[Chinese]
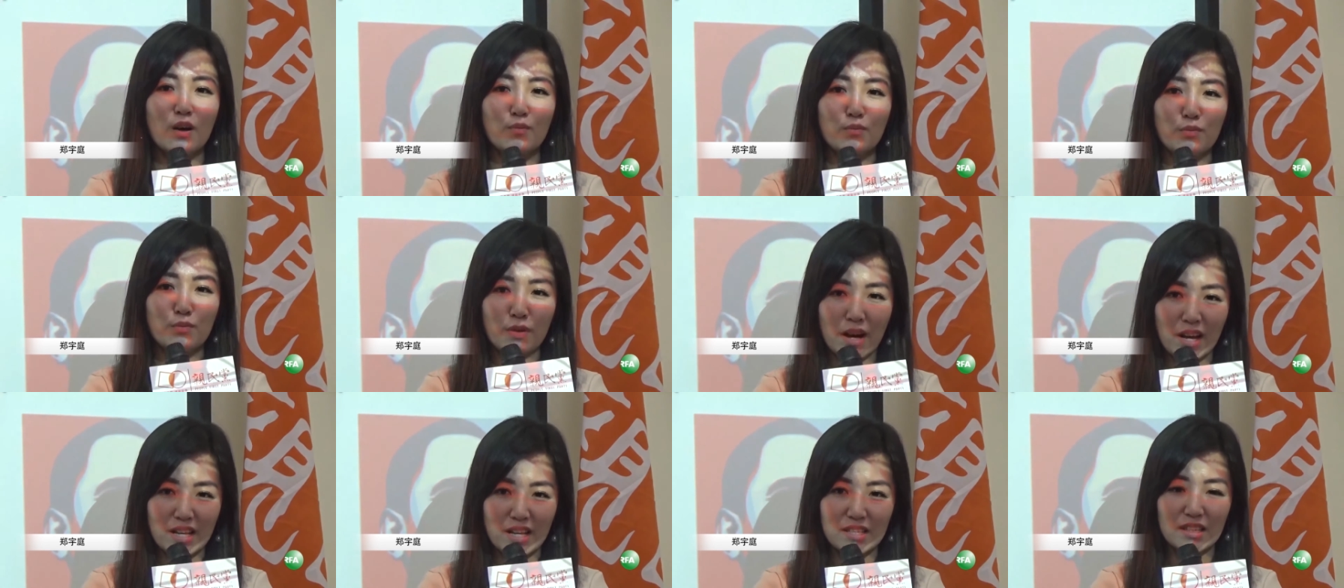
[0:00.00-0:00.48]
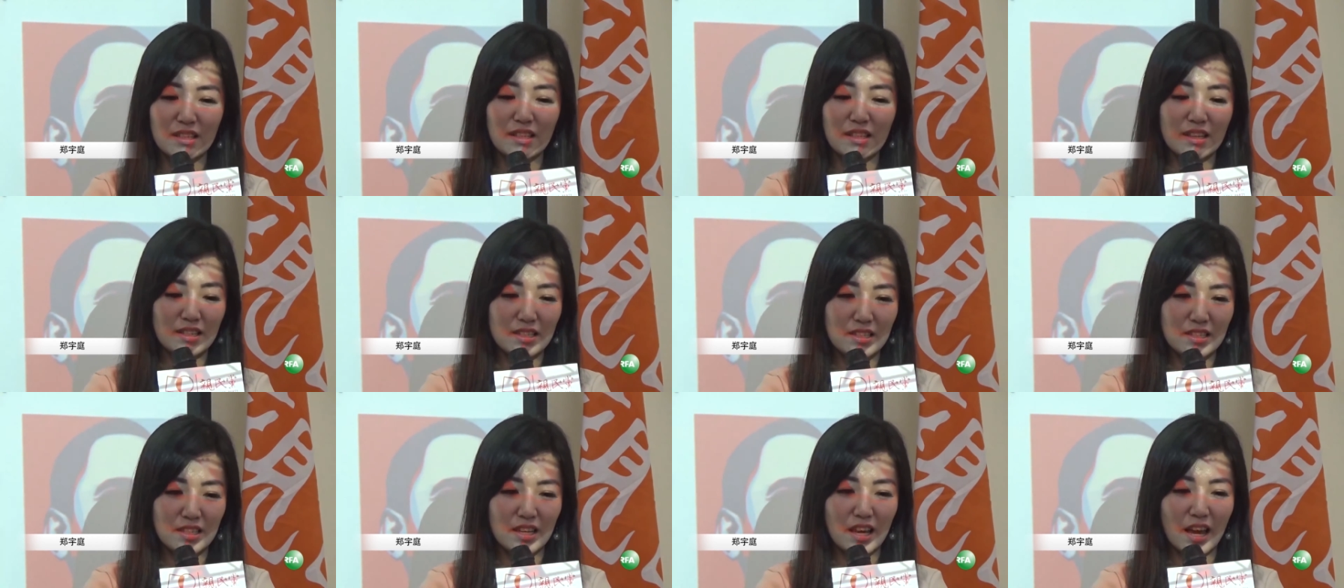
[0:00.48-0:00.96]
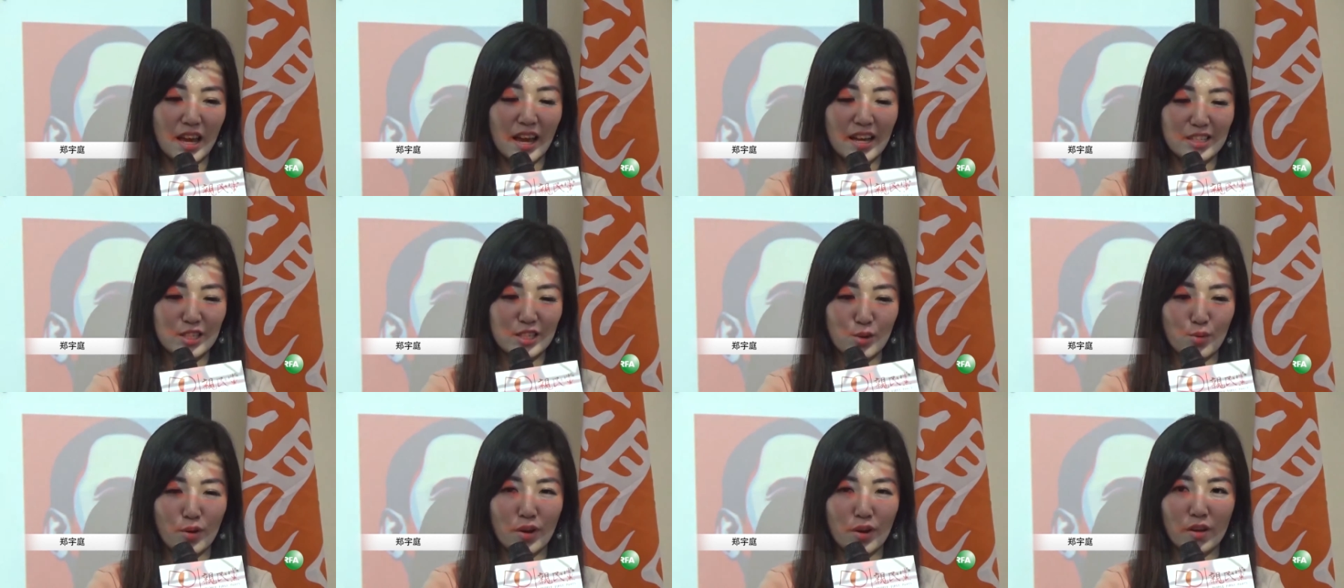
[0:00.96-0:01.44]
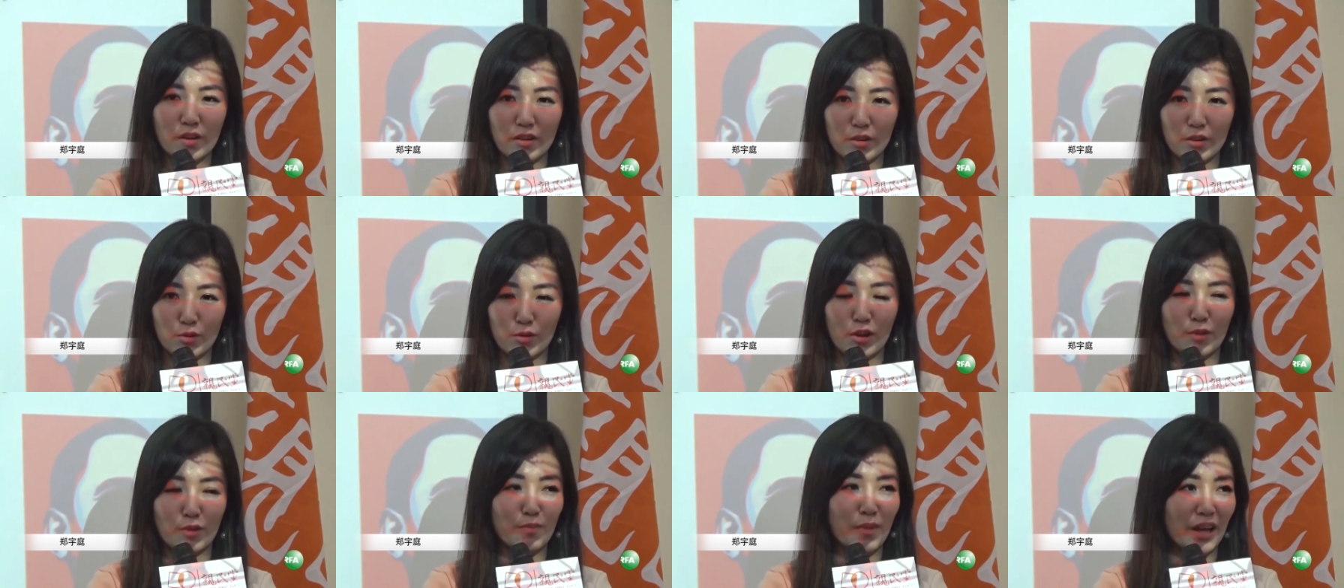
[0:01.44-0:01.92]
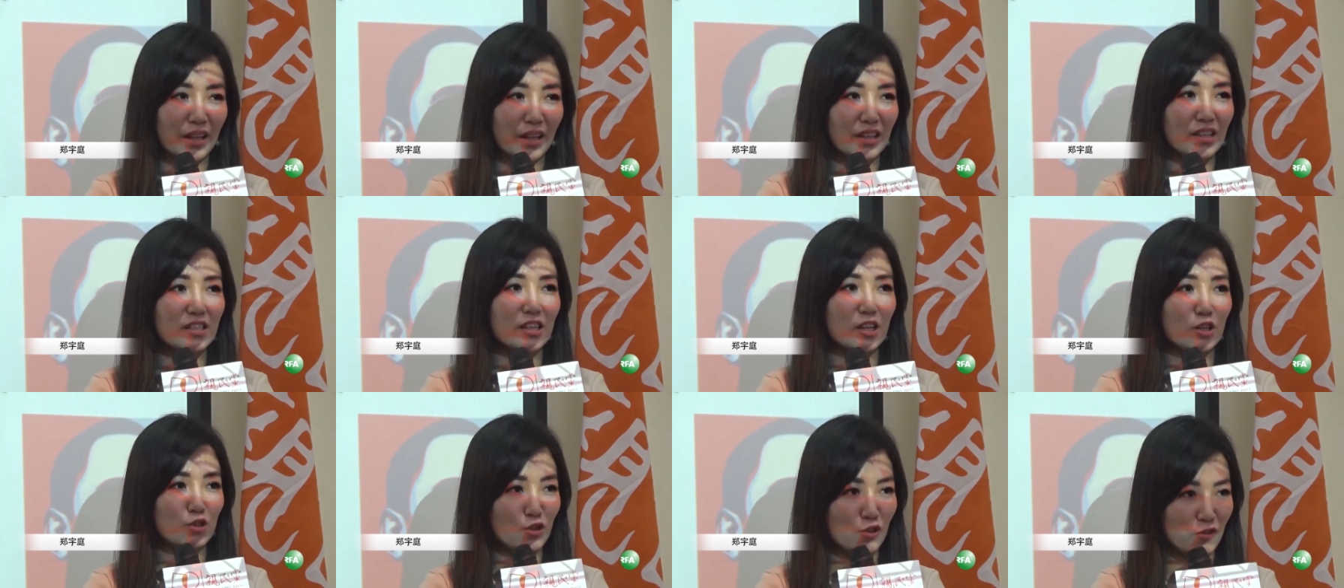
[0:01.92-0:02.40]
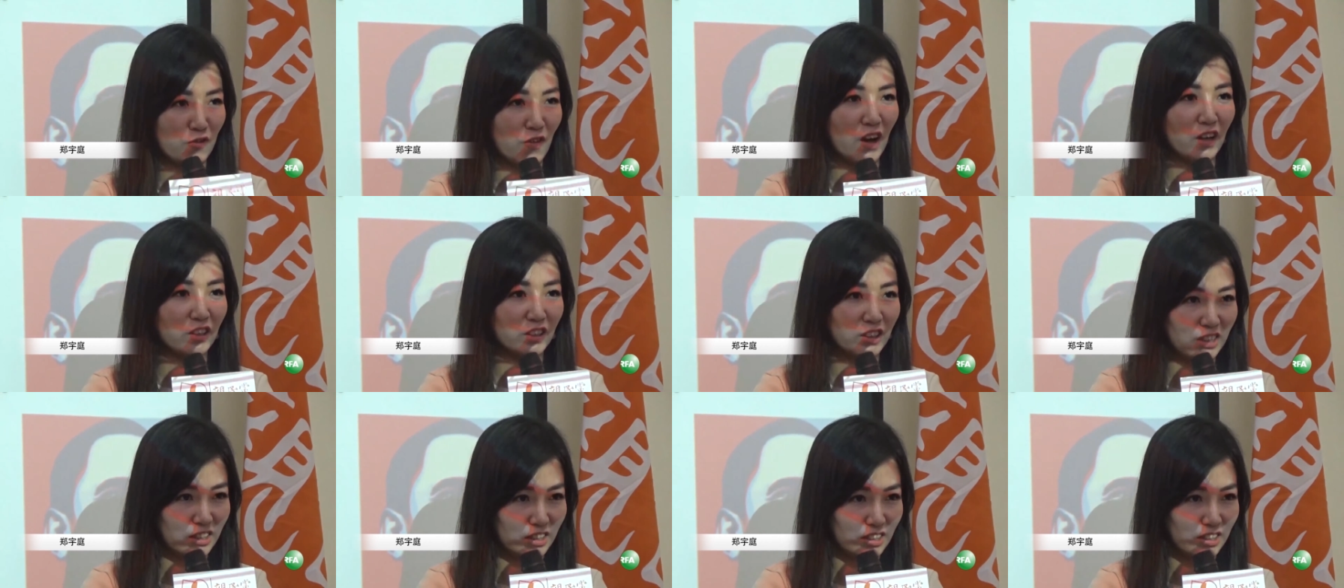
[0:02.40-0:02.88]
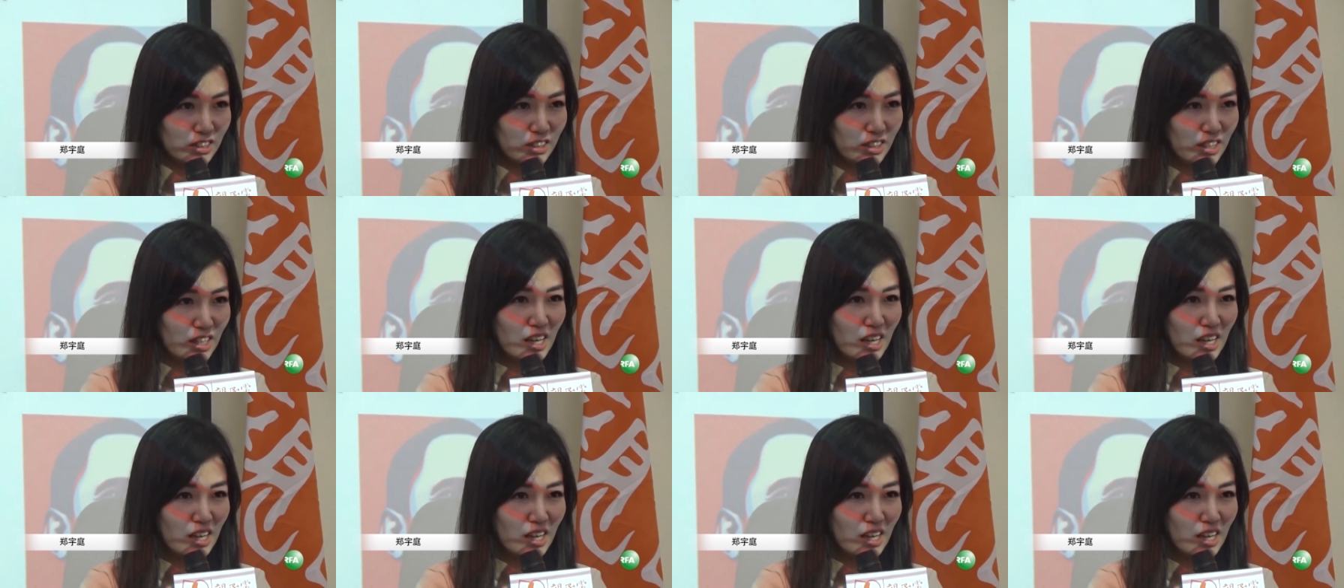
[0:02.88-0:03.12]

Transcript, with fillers: presidency 还是会有一个圆满的解决方式，